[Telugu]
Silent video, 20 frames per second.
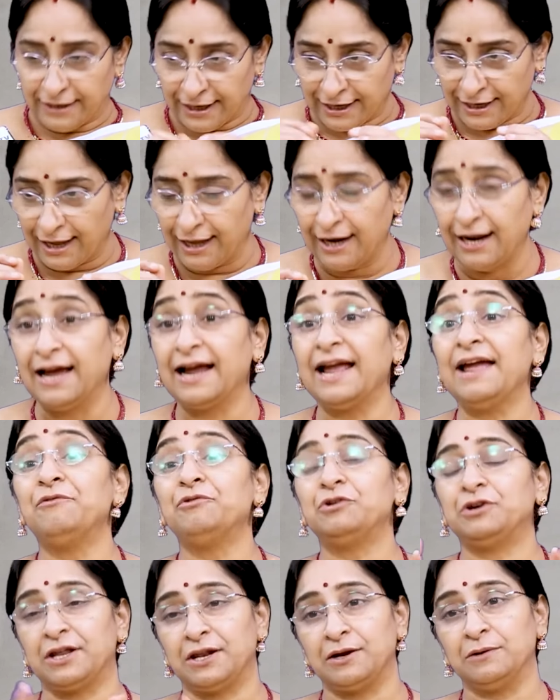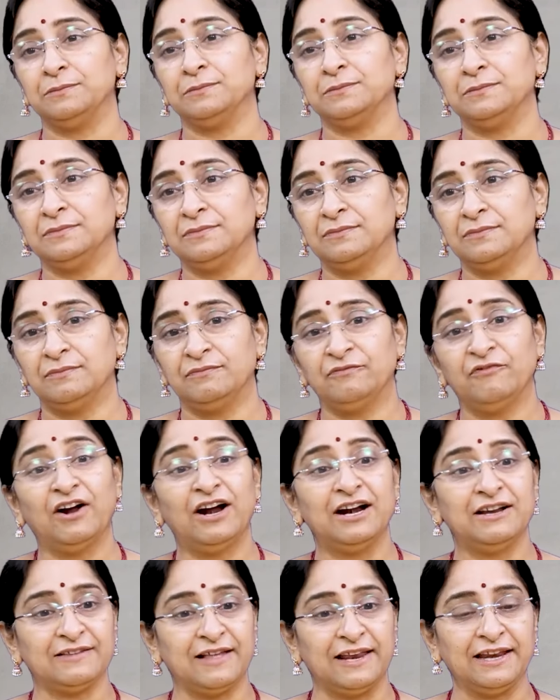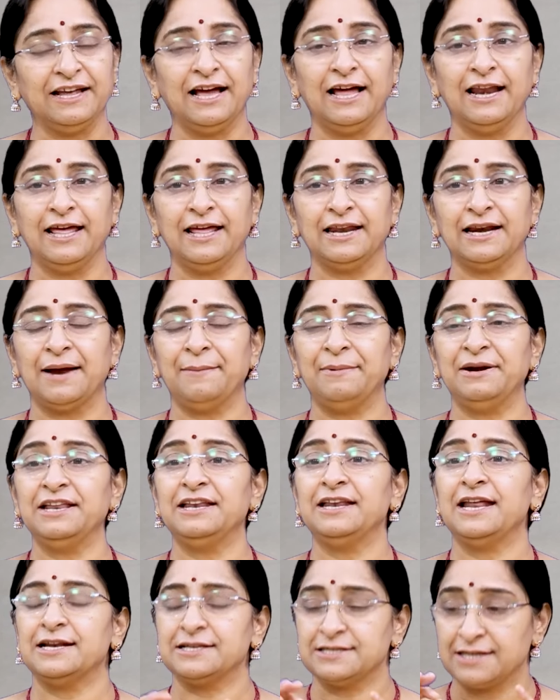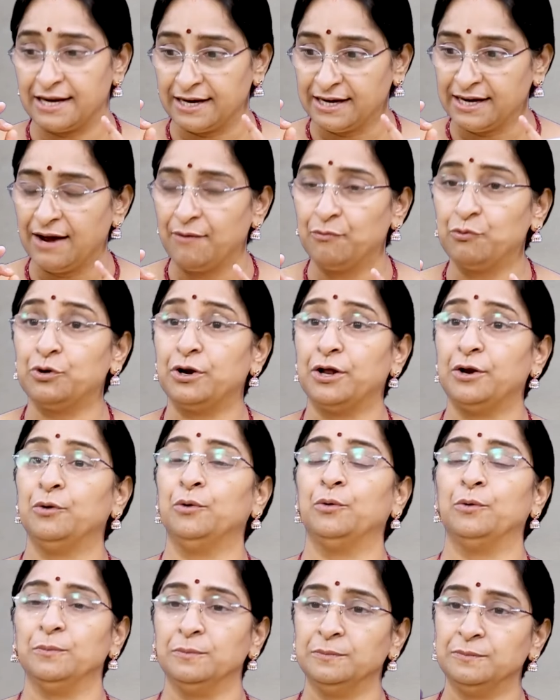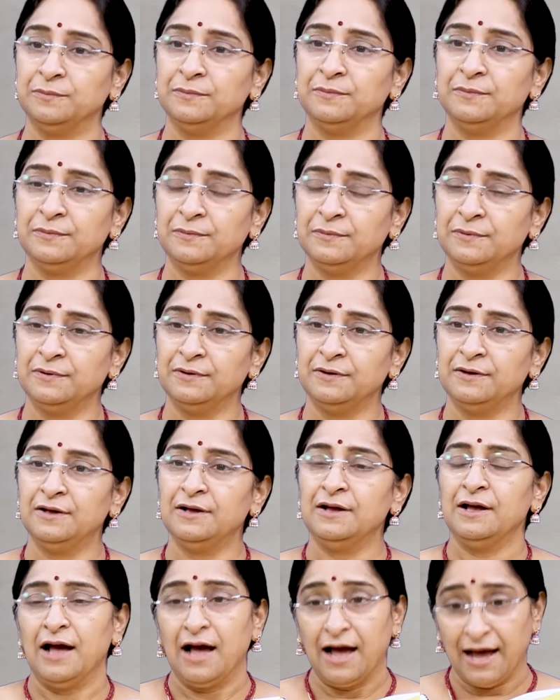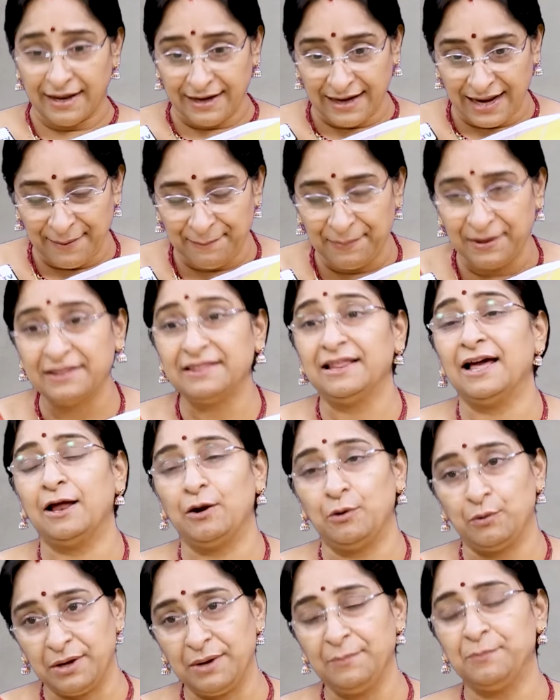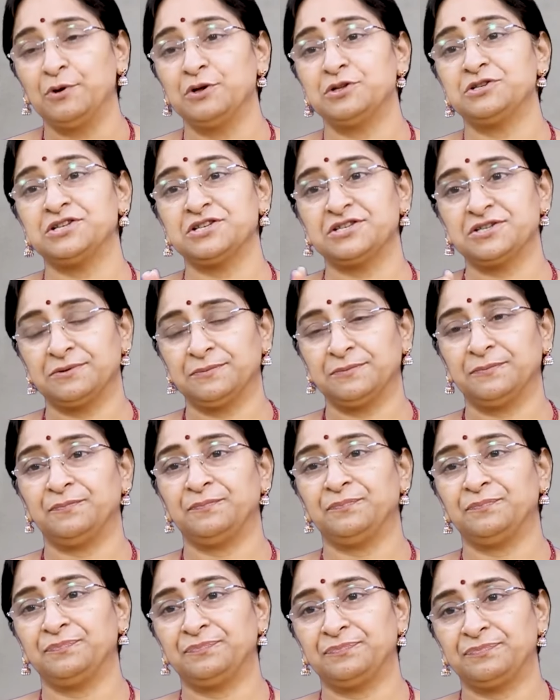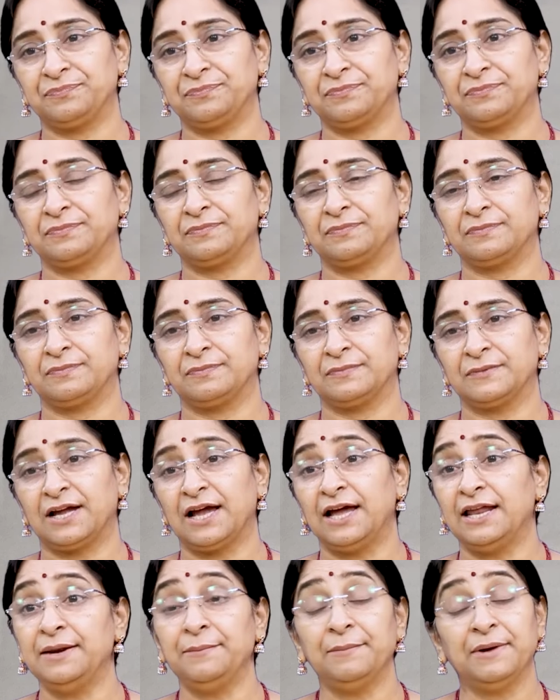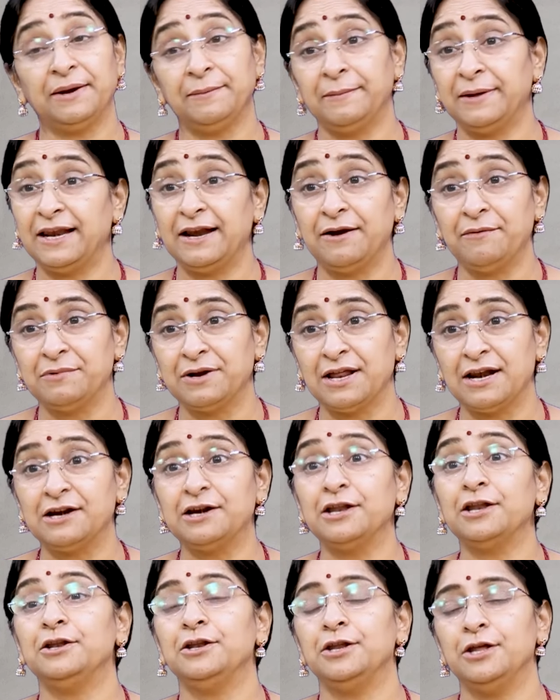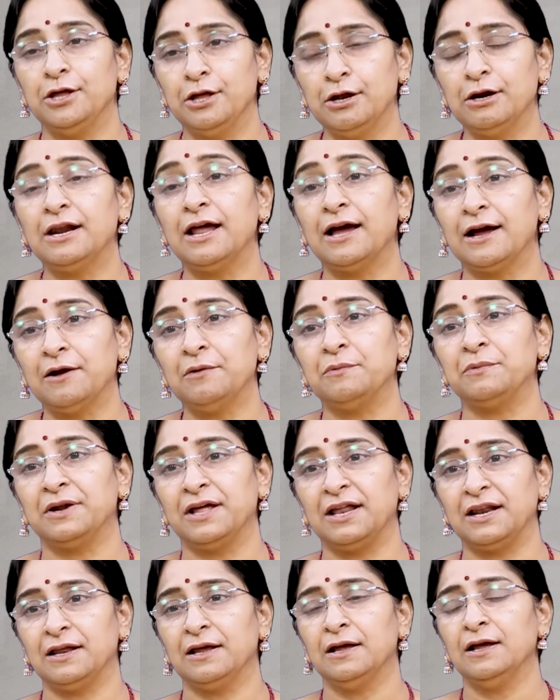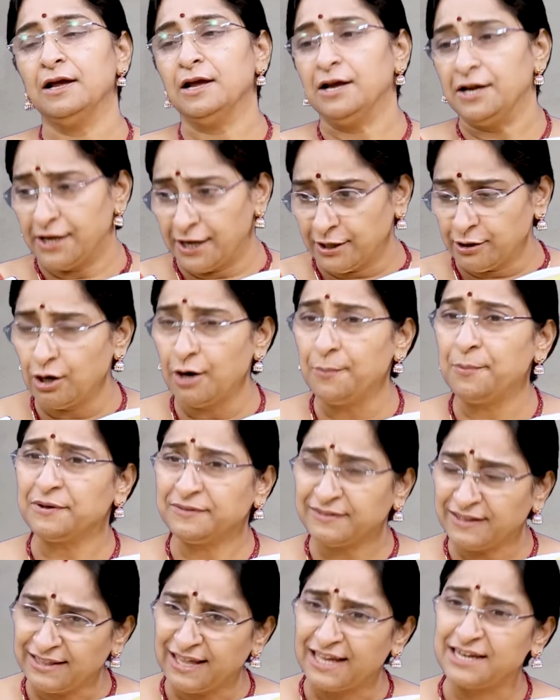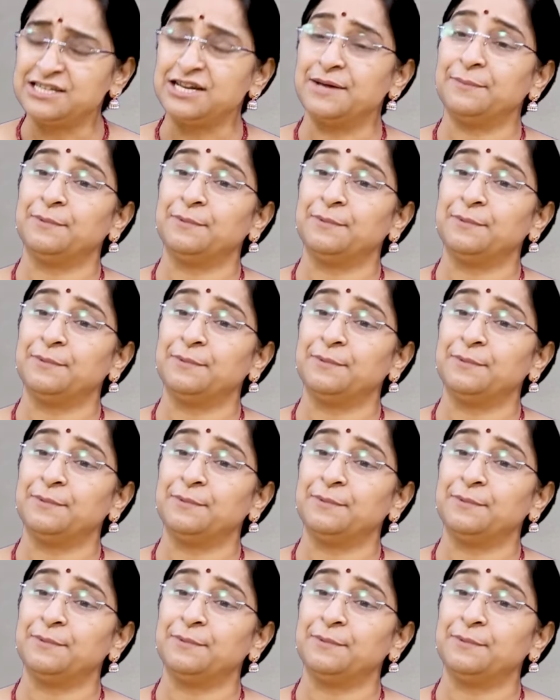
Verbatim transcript: నేను అలాగే ఉంటాను వాళ్ళు సరిగ్గా లేరు కాబట్టి నేను సరిగ్గా ఉండను అనే పంధాలోకి ఇప్పుడు వచ్చేసాం కానీ మనం ఎలా ఉండాలంటే నీరులాగా ఉండాలి ఎందులో పోస్తే దాని